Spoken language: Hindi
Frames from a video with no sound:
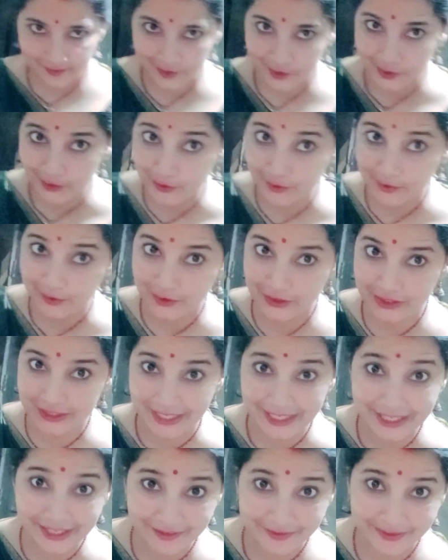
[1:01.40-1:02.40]
तो
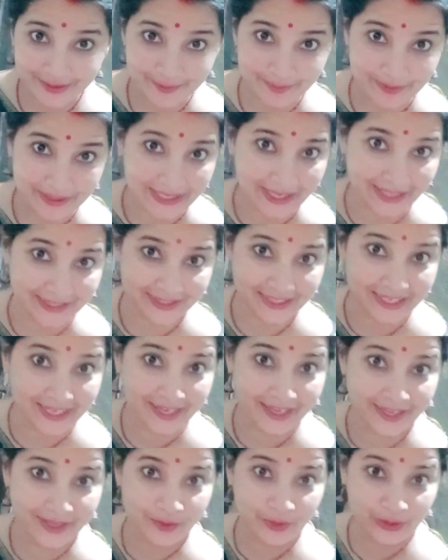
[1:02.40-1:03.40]
चलिए फिर बनाते
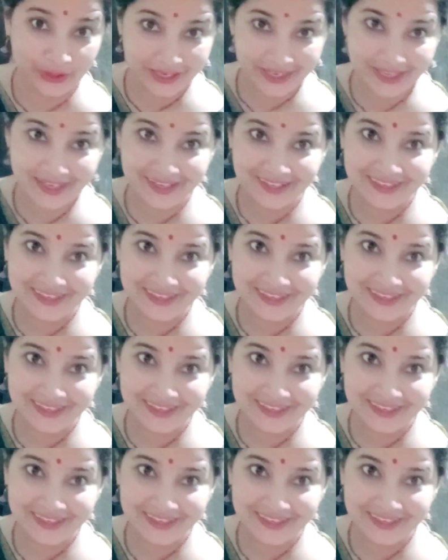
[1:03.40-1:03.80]
हैं रोटी